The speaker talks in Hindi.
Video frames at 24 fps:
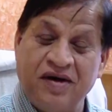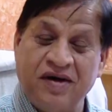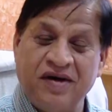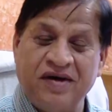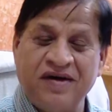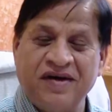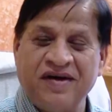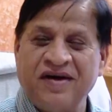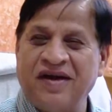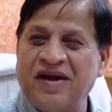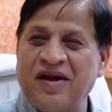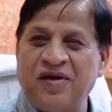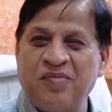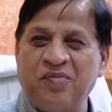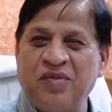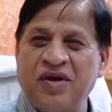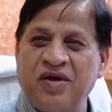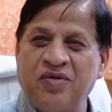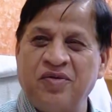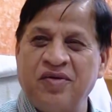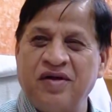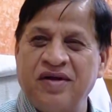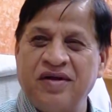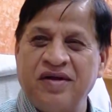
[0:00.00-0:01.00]
हाँ खराब
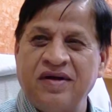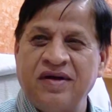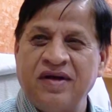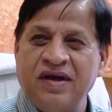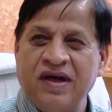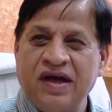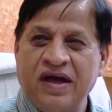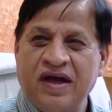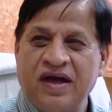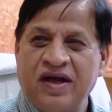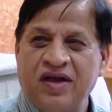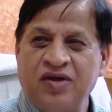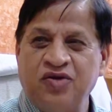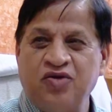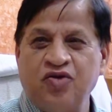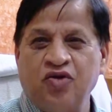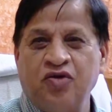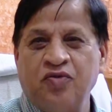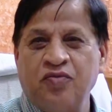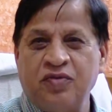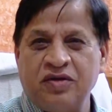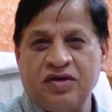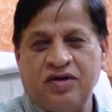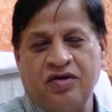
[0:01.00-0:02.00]
नहीं कोई
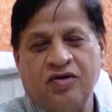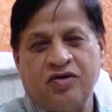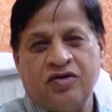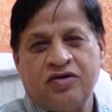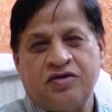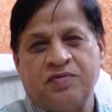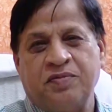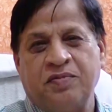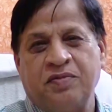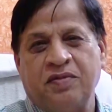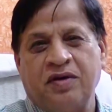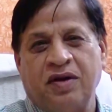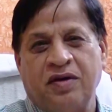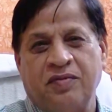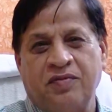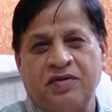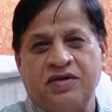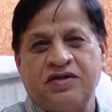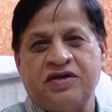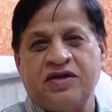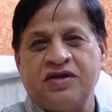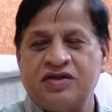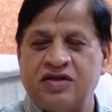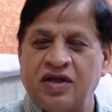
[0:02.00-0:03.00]
जो जो
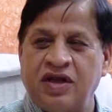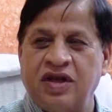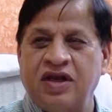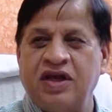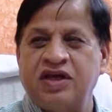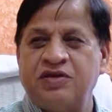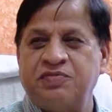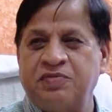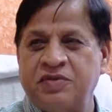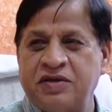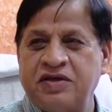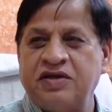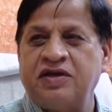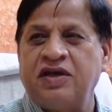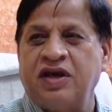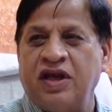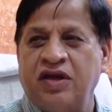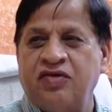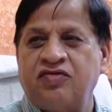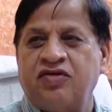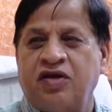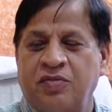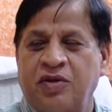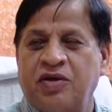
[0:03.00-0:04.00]
विशेषता नहीं है स्पेशलिटी
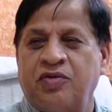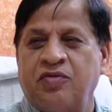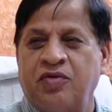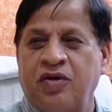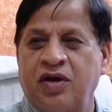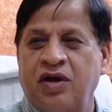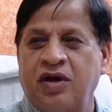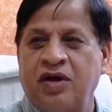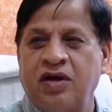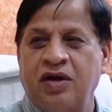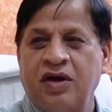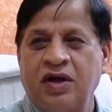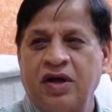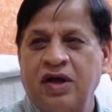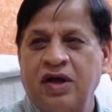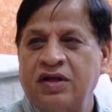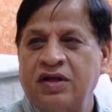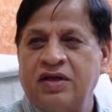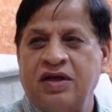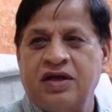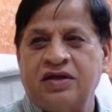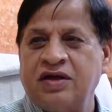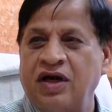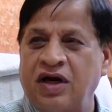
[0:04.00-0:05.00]
नहीं है उसकी मजबूरी है
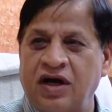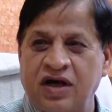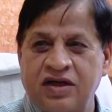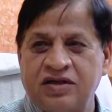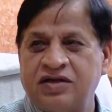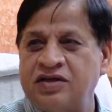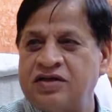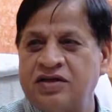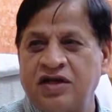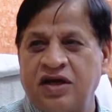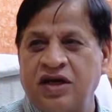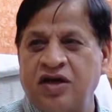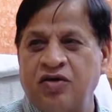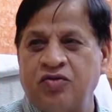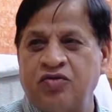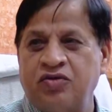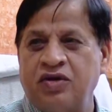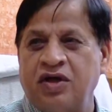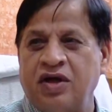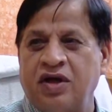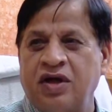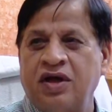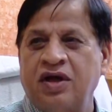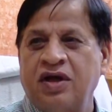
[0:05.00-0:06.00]
जैसे हार्ट सर्जरी नहीं
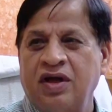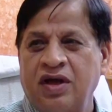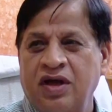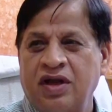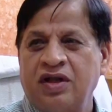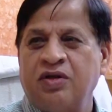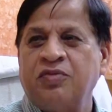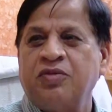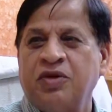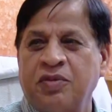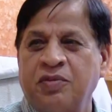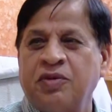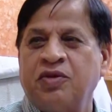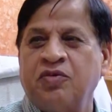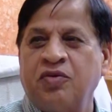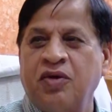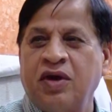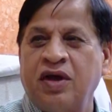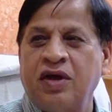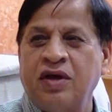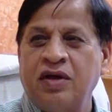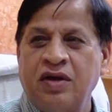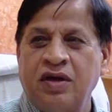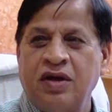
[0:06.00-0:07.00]
होती है तो वो तो
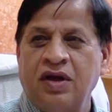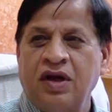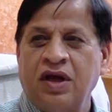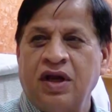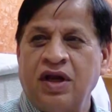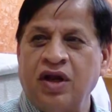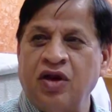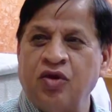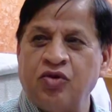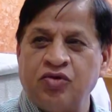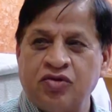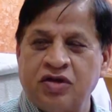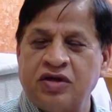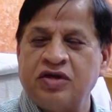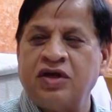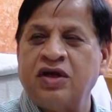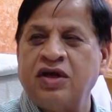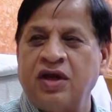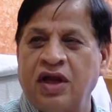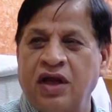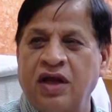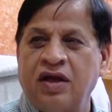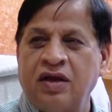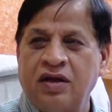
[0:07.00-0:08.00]
मजबूरी है न्यू
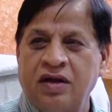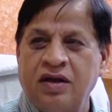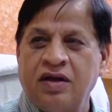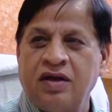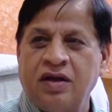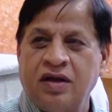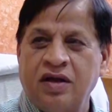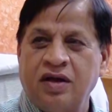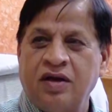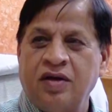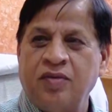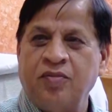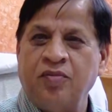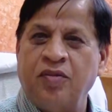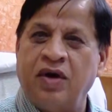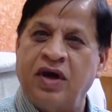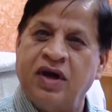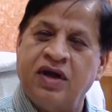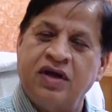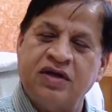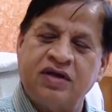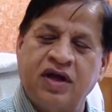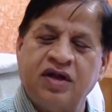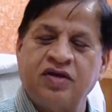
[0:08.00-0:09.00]
सर्जरी नहीं है
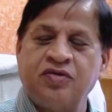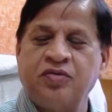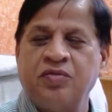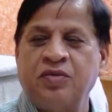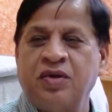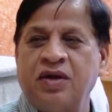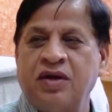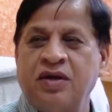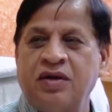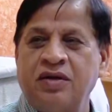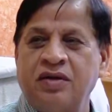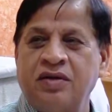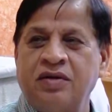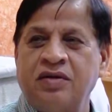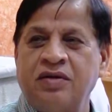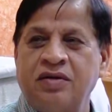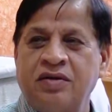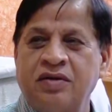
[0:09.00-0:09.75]
बाकी सारी सुविधा है